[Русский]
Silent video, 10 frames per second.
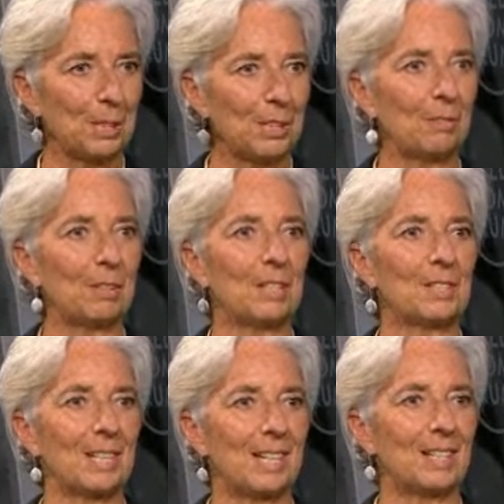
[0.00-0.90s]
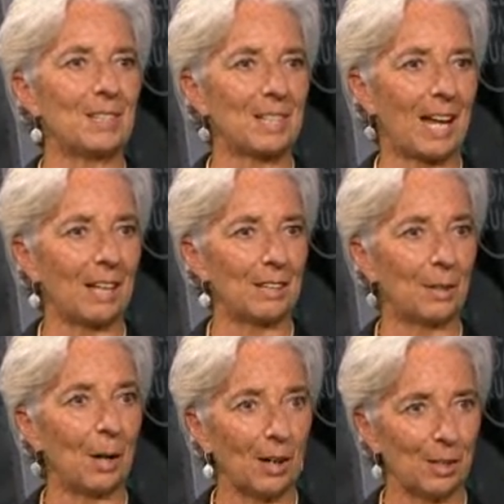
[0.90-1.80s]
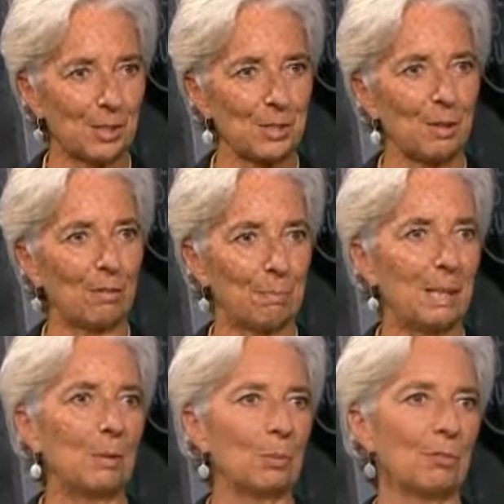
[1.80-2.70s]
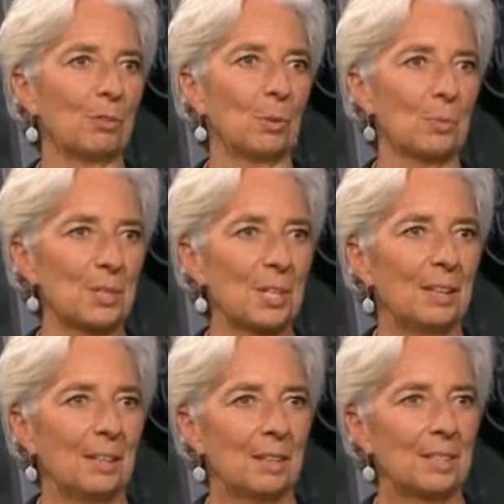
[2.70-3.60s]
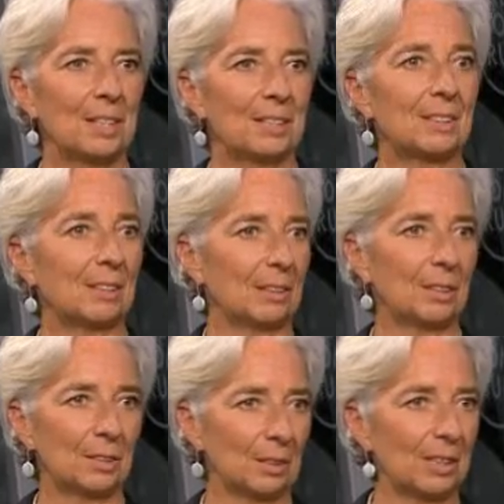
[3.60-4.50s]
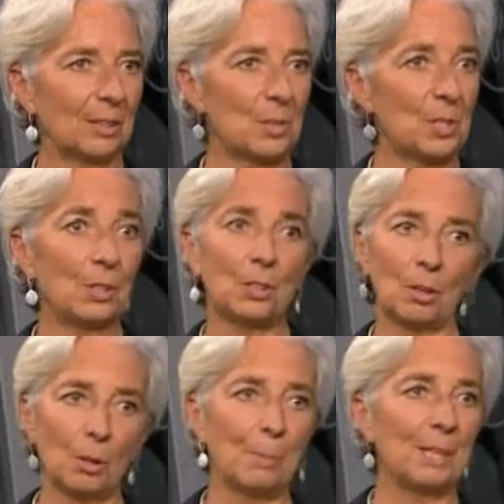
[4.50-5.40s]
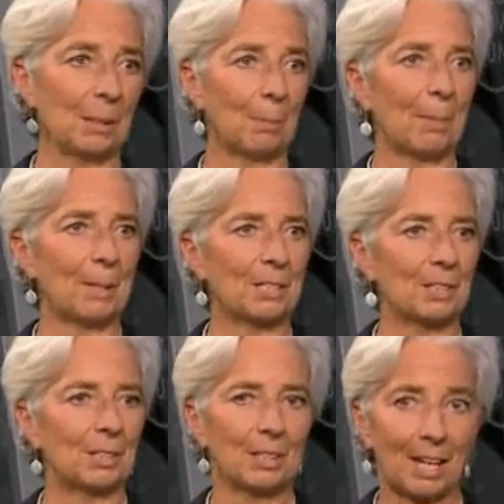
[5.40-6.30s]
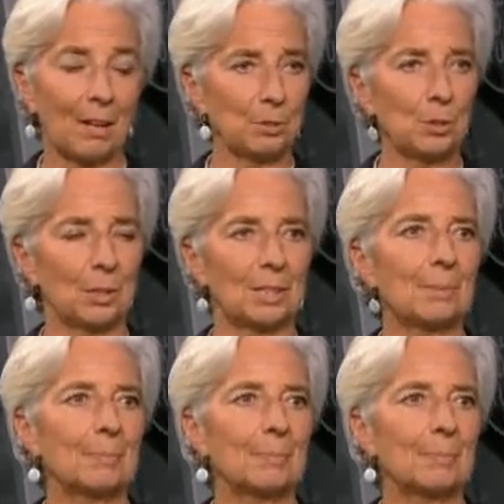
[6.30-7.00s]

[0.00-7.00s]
И германский канцлер указал на свою готовность обсудить вопросы